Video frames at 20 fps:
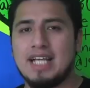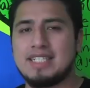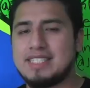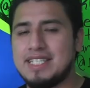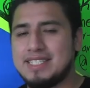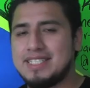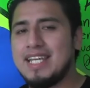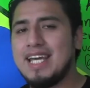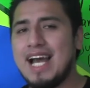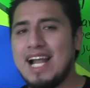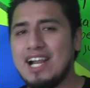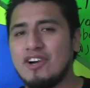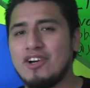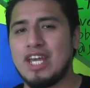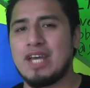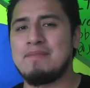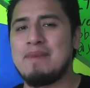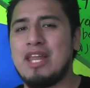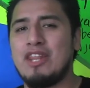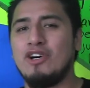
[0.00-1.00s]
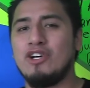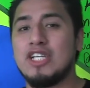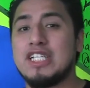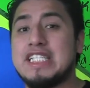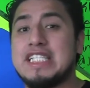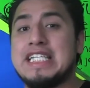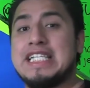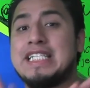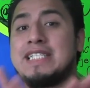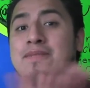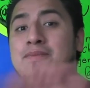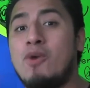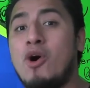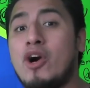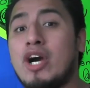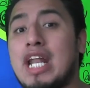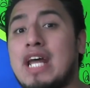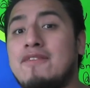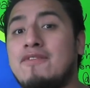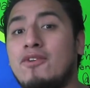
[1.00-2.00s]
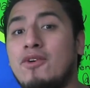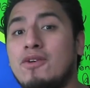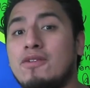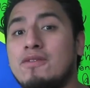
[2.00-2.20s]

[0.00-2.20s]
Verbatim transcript: existía algo llamado chismógrafo,